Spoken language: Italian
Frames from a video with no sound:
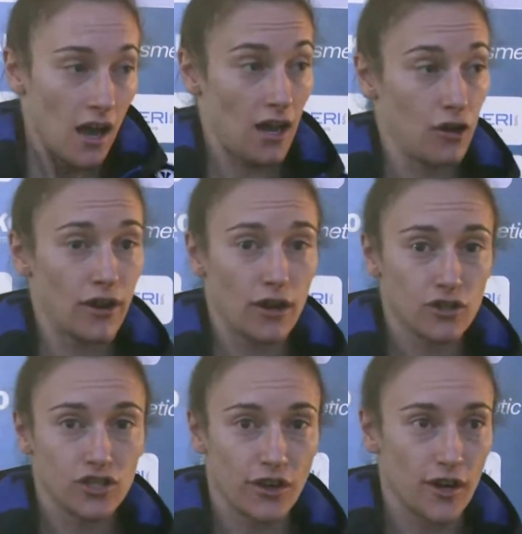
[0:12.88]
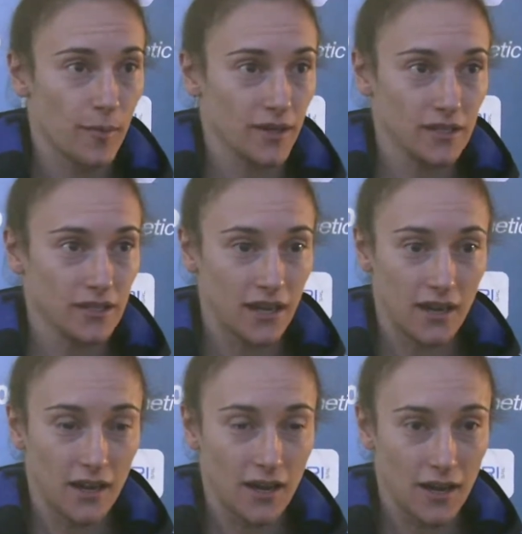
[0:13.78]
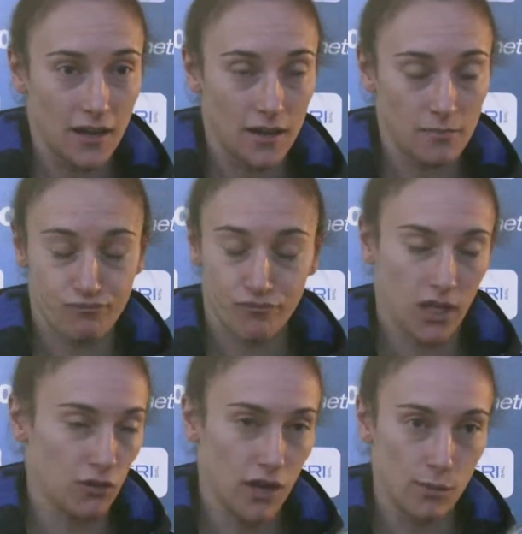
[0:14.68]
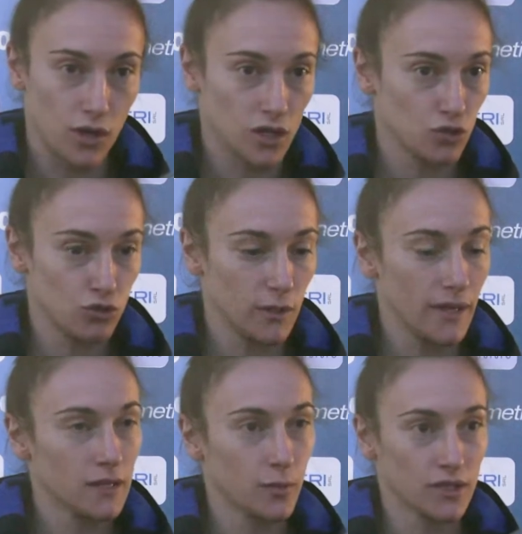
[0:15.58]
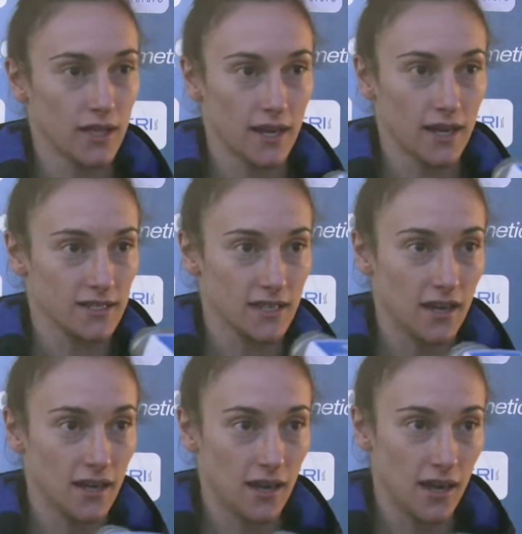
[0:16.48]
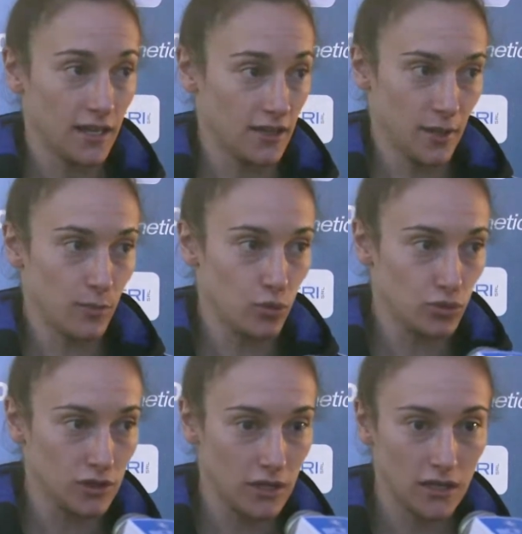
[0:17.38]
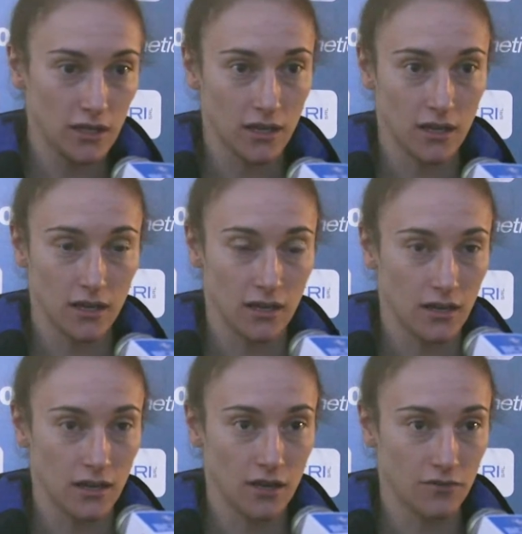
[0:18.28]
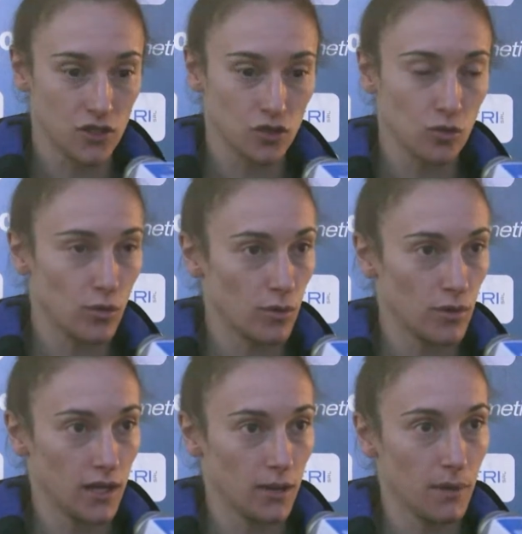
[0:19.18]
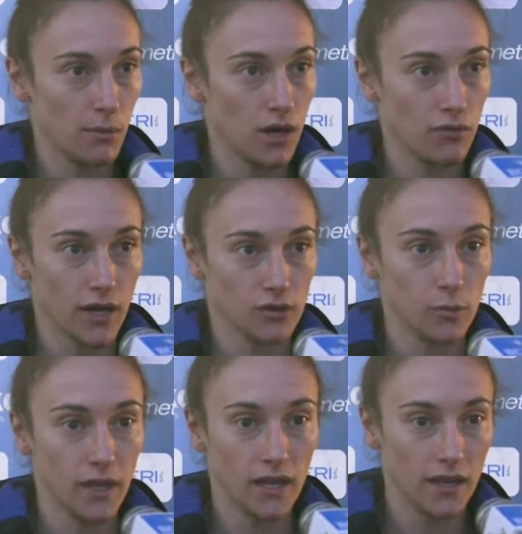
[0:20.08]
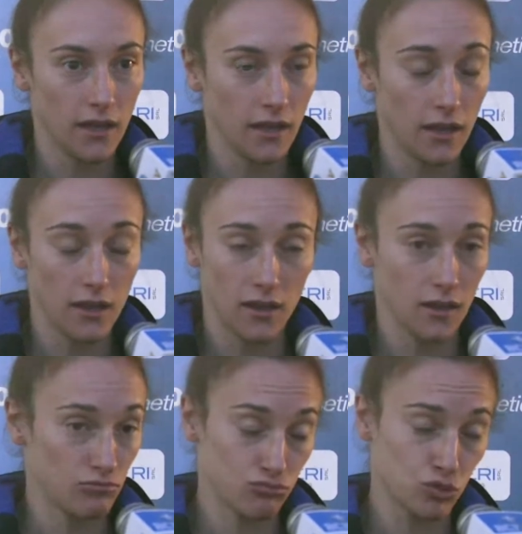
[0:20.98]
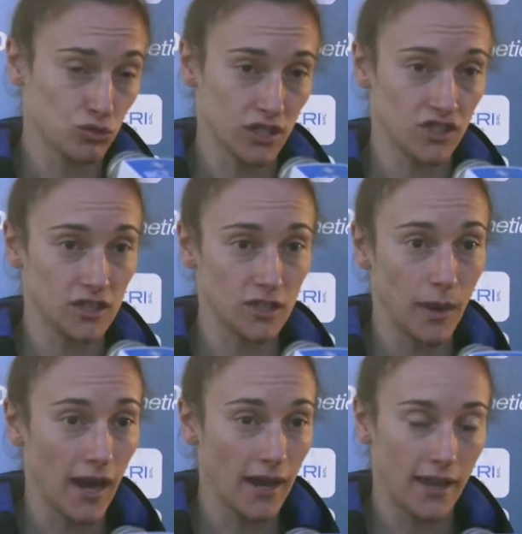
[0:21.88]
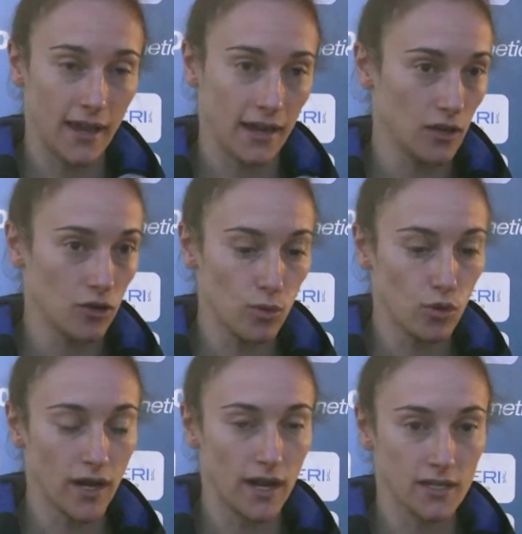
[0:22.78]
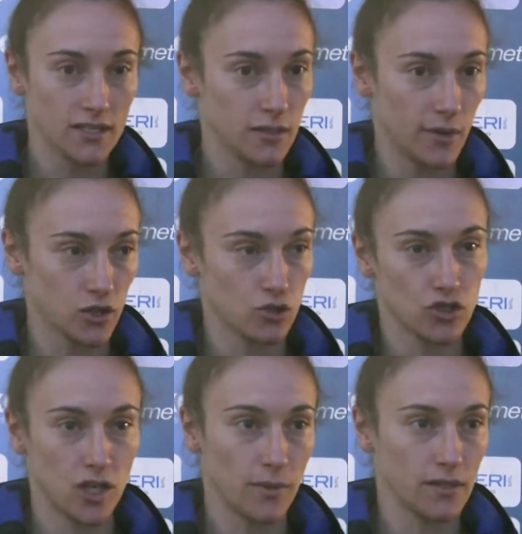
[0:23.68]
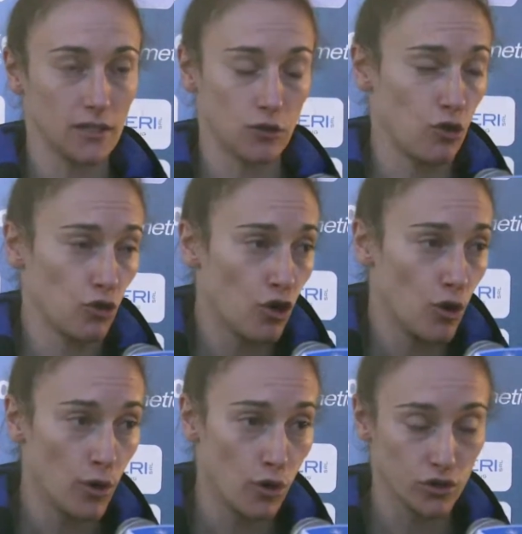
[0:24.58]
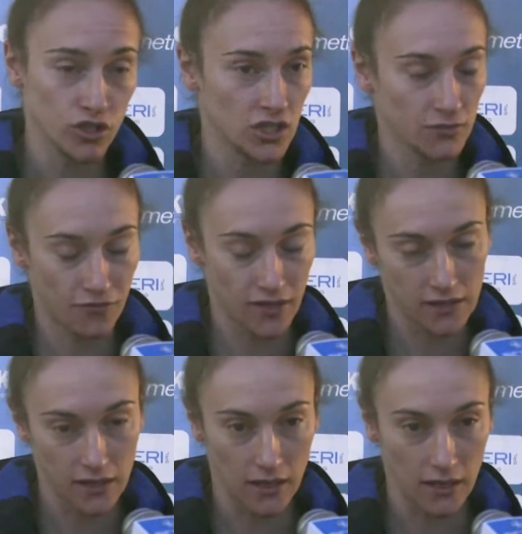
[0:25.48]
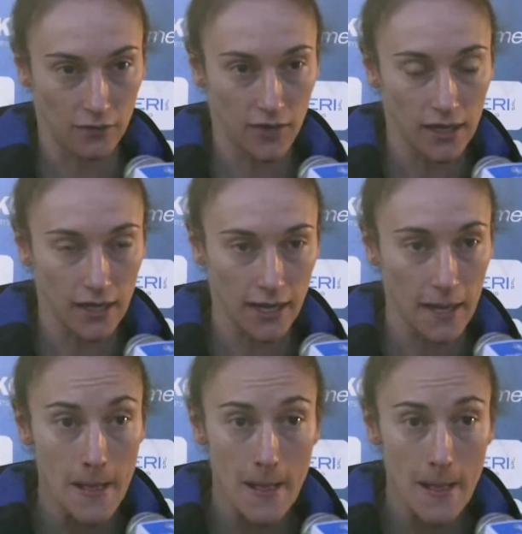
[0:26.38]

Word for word: Allora, oggi era una partita che dovevamo assolutamente portare a casa i tre punti, eh, visto comunque abbiamo lavorato bene tutta settimana e anche comunque la settimana scorsa la partita col Como ci siamo fatte valere